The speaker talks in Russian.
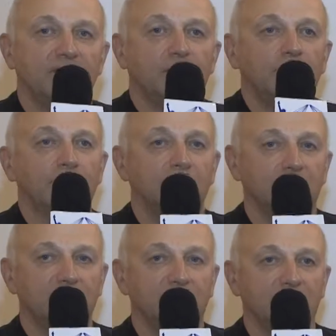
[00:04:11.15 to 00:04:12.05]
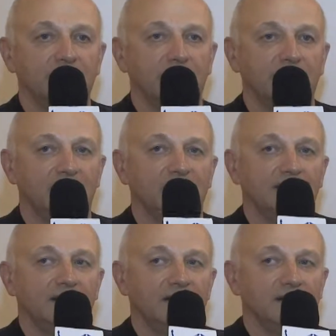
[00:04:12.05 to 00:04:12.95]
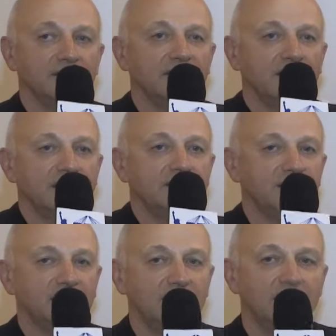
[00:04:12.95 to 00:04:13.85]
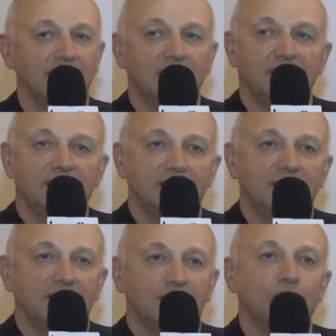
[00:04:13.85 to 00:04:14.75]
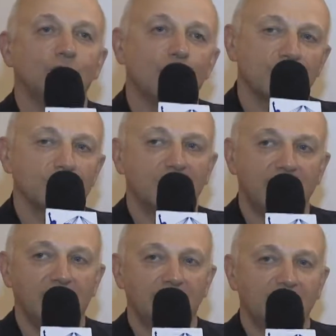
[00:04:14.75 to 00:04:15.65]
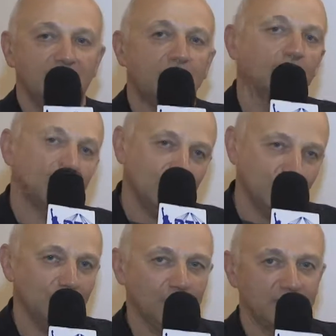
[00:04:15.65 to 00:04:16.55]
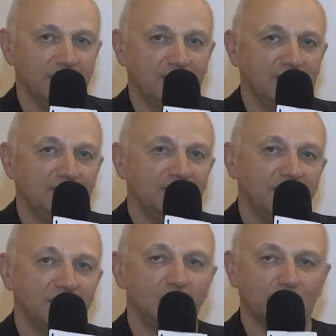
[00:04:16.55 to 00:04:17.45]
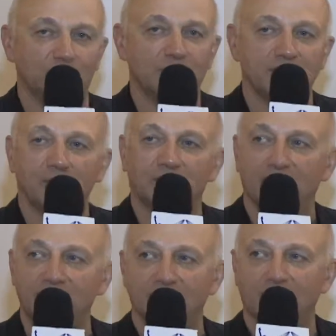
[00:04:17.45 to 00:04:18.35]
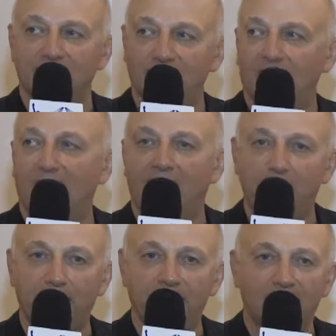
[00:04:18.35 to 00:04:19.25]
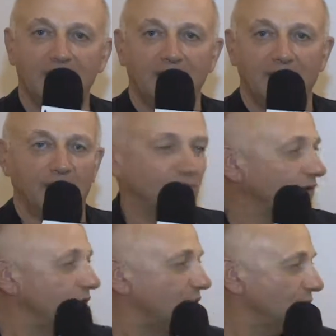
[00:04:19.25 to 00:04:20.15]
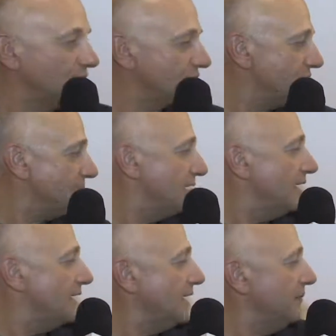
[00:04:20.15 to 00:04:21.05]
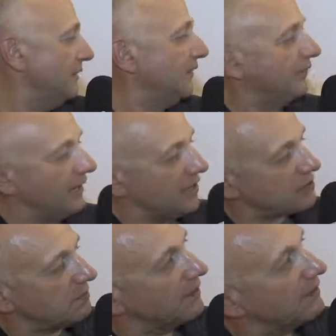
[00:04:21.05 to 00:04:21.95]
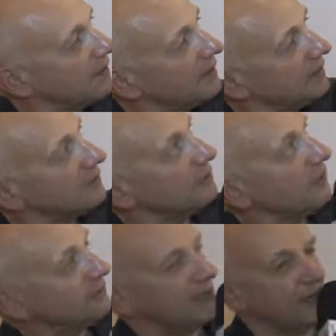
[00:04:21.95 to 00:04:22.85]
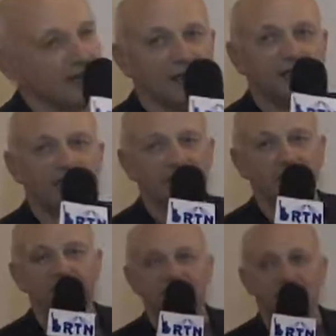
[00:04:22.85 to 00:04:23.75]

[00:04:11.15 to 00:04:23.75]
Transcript: работы а, ленинградских художника и фотохудожника. Значит, художник у нас Елена Ап, а фотохудожник Эмиль Флейшман. Это его фотографии